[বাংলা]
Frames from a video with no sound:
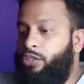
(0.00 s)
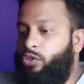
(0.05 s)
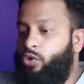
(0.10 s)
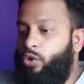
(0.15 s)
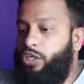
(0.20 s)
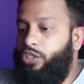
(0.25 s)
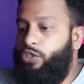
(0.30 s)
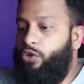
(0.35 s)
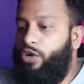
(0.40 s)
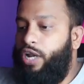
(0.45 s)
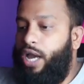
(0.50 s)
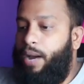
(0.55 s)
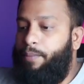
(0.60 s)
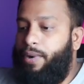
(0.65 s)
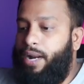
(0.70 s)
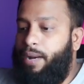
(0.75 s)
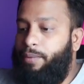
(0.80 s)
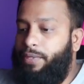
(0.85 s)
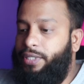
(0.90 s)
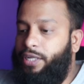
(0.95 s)
সো এর জন্য
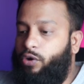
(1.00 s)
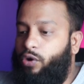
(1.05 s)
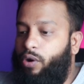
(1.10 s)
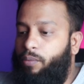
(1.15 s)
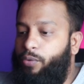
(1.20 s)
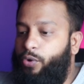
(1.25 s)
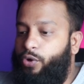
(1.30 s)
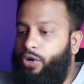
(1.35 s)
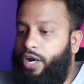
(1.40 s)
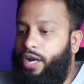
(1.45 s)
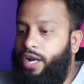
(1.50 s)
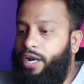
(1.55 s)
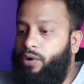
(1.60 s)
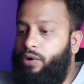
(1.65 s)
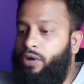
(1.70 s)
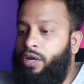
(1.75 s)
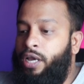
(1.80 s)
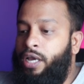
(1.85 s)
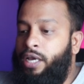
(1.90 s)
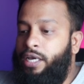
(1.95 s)
আমরা আমাদের কম্পিউটারের
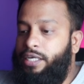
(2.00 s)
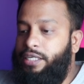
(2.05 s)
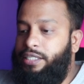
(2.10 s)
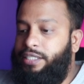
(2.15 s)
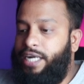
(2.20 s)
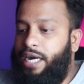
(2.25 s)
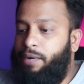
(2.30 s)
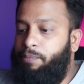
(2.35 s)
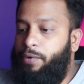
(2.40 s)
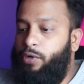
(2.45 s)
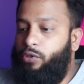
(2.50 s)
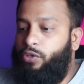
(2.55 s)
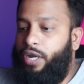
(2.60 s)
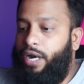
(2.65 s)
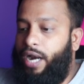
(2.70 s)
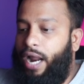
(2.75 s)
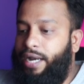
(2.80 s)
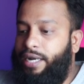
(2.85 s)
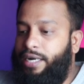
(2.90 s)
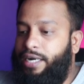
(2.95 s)
স্টার্ট মেনুতে
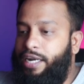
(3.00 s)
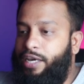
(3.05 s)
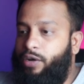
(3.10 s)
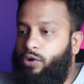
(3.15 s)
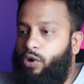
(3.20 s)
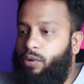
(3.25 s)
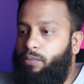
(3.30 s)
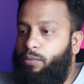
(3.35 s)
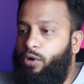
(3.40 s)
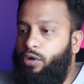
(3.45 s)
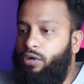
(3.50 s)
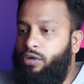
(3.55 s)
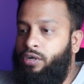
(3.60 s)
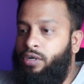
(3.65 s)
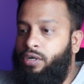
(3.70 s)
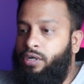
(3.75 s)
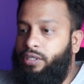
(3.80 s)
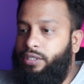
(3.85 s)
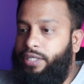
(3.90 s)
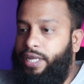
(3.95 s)
রাইট ক্লিক করব
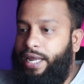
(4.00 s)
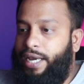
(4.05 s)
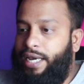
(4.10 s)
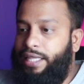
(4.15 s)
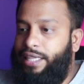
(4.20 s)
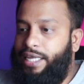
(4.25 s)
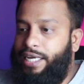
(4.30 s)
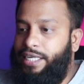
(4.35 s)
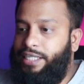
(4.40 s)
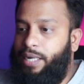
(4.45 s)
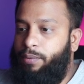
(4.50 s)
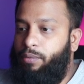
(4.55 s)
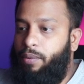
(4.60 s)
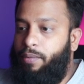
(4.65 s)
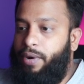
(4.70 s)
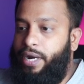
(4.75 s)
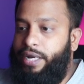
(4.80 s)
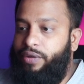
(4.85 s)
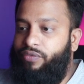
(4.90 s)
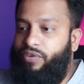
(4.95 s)
দেন এখান থেকে যাব
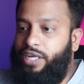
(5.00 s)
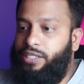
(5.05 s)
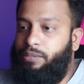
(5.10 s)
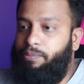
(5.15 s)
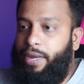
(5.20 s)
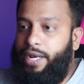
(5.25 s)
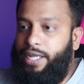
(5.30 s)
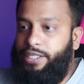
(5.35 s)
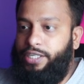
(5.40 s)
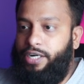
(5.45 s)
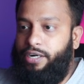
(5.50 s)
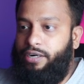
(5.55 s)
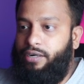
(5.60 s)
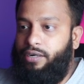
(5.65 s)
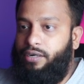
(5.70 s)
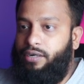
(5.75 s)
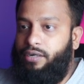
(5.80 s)
আমরা ডিভাইস ম্যানেজার